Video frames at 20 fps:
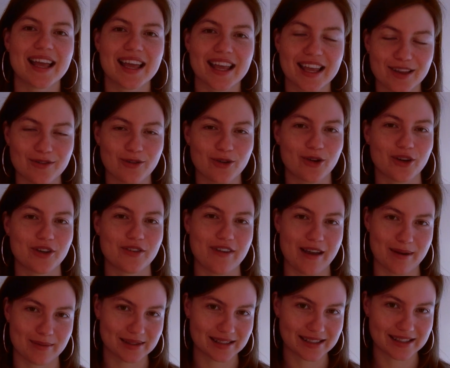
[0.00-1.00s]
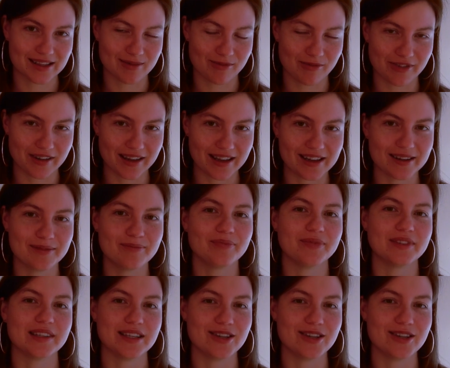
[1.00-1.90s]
ich würde euch wärmstens empfehlen,